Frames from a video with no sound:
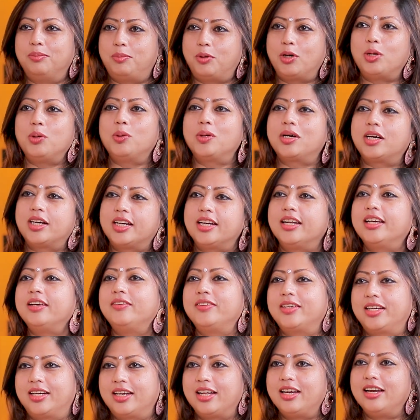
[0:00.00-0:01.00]
புடவை கட்டினா
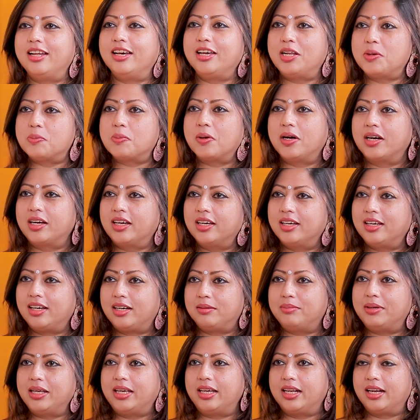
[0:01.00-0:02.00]
இவங்க நல்லா இருப்பாங்க
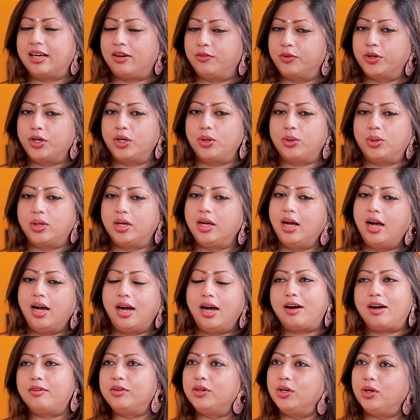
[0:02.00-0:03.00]
அப்படிங்கிற அவங்களோ
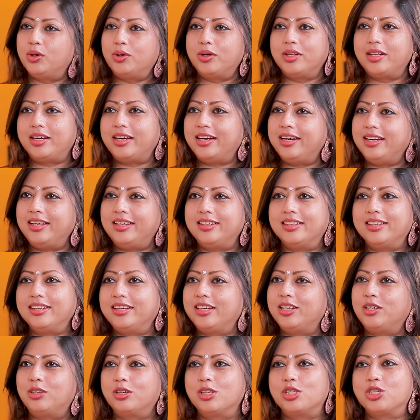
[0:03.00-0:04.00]
அவங்களோட ரீடிங்
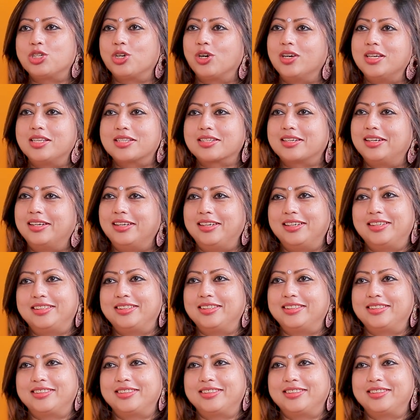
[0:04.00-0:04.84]
தான் என்னோட சாய்ஸ் கிடையாது